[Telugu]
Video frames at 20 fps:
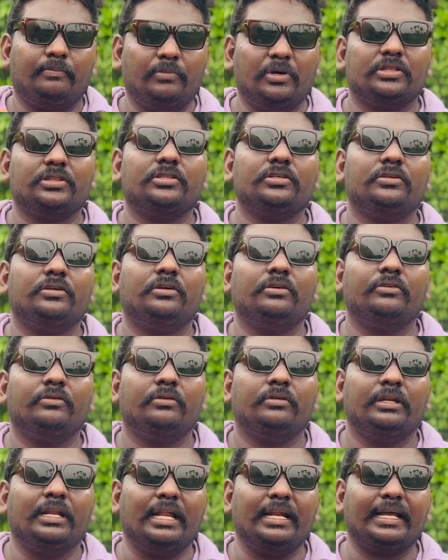మొత్తం
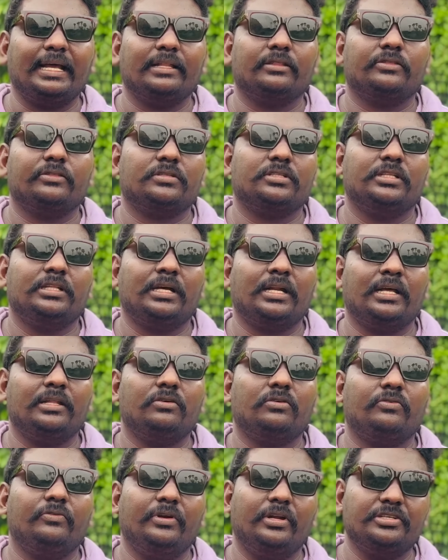నెలకి ఎంత వస్తుంది
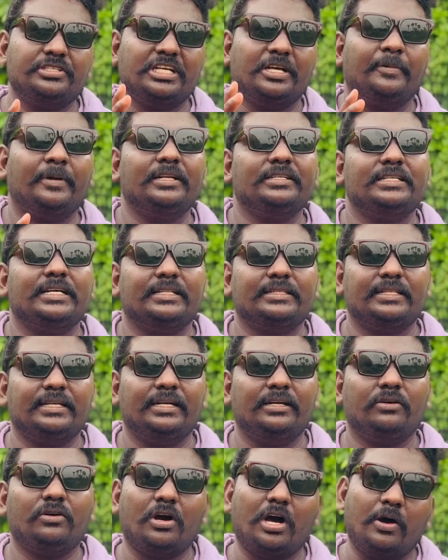అనేది ఒక వీడియో చేయమంటే
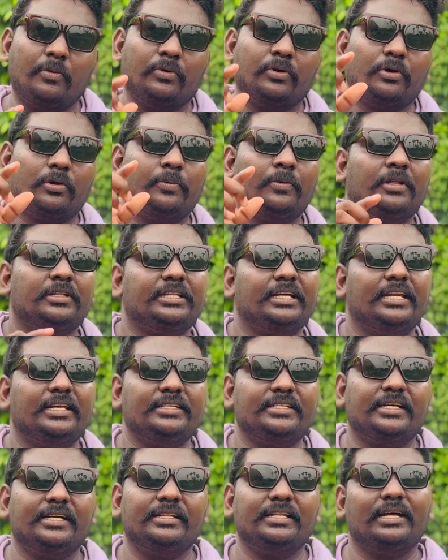చేస్తానండి కామెంట్ రూపంలో
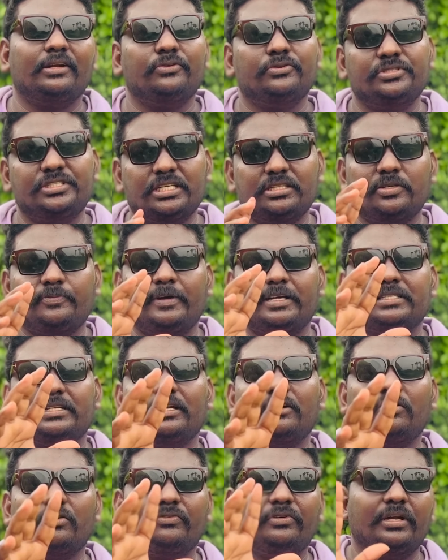తెలియజేయండి దాని గురించి అయితే
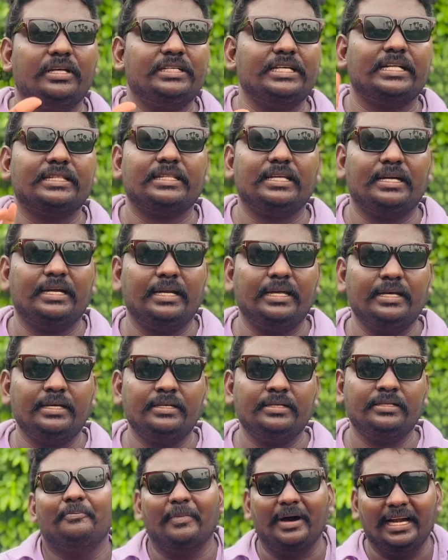స్పెషల్గా ఒక వీడియో చేస్తానండి
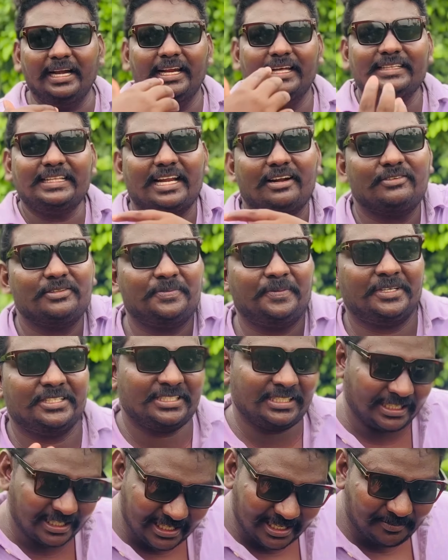మళ్ళీ తర్వాత
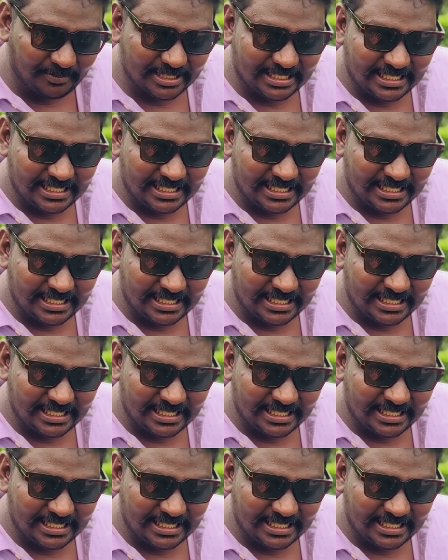ప్రశ్న అడిగమ్మ